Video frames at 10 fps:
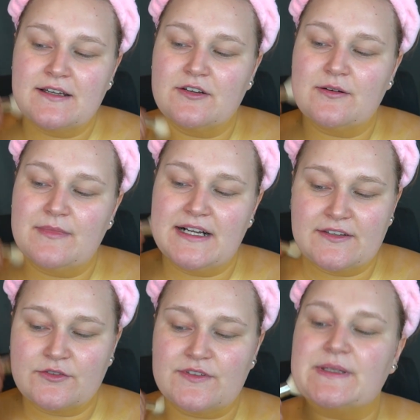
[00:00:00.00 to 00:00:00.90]
nochmal
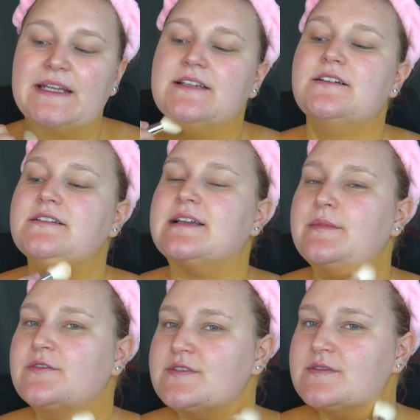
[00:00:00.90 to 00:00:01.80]
so durch seine
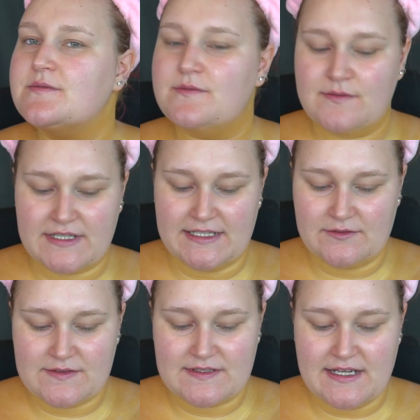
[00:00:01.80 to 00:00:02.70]
Sammlung zu gehen
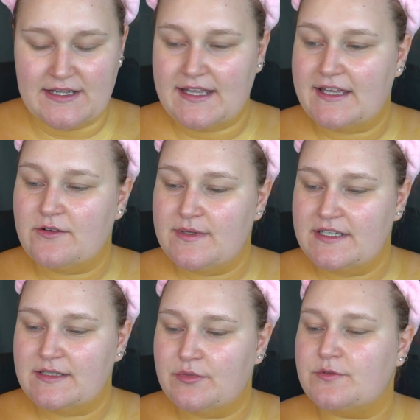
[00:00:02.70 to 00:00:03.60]
und zu sagen, hey, guck
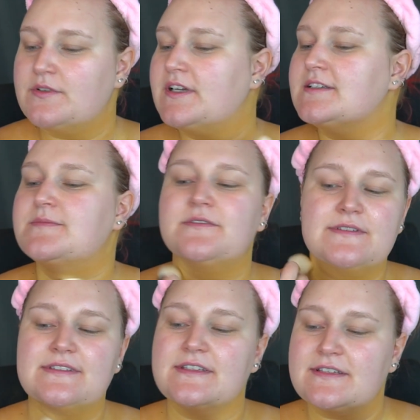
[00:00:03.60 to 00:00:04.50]
mal, die Produkte kann ich
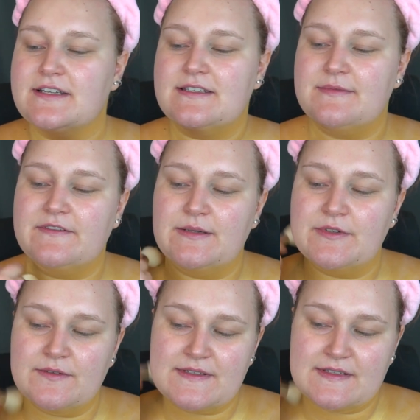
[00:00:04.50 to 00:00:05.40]
benutzen, das kann ich mal wieder
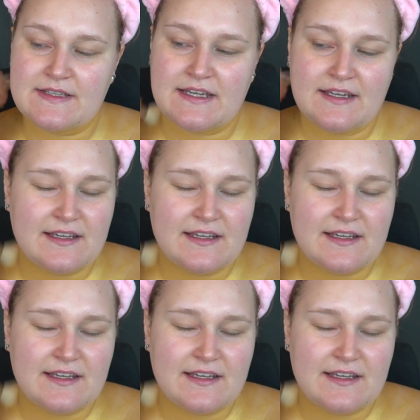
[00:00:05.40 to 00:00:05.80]
benutzen.